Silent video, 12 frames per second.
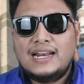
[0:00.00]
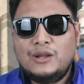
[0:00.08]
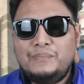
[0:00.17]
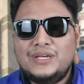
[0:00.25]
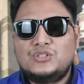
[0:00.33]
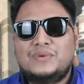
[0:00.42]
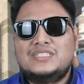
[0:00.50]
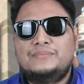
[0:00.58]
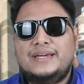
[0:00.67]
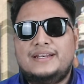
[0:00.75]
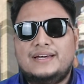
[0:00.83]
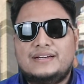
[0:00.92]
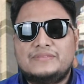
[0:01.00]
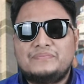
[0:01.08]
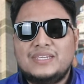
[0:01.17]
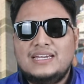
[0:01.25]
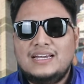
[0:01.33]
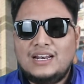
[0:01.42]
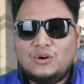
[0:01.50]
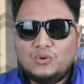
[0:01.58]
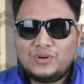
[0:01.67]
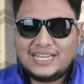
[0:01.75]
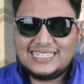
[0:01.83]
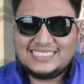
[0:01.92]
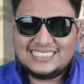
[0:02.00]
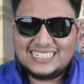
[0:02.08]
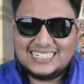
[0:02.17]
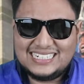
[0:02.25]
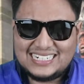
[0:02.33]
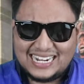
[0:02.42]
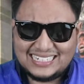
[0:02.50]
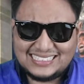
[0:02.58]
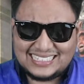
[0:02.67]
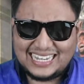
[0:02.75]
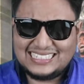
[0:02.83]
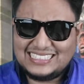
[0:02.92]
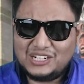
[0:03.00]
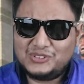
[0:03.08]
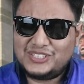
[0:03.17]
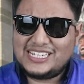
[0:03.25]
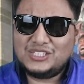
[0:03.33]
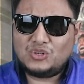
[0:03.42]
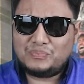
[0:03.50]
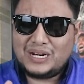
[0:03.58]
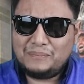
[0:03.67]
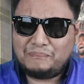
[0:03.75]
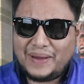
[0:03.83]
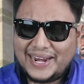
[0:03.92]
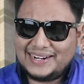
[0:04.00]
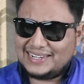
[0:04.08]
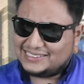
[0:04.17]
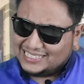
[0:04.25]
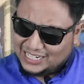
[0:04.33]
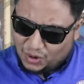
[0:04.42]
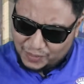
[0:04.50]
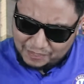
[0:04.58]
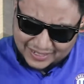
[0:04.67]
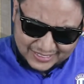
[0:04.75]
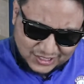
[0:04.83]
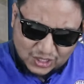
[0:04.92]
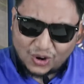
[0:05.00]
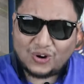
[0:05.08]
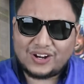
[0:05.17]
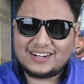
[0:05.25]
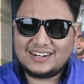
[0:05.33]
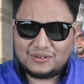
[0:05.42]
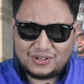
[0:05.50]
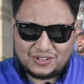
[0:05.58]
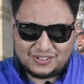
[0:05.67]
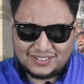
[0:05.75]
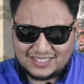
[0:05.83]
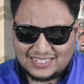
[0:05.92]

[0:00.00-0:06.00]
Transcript: แล้วปี สองพันสิบเอ็ด อะเราได้เจอนักเตะเชลซีตัวเป็นๆอะที่รถมาจอดแล้วก็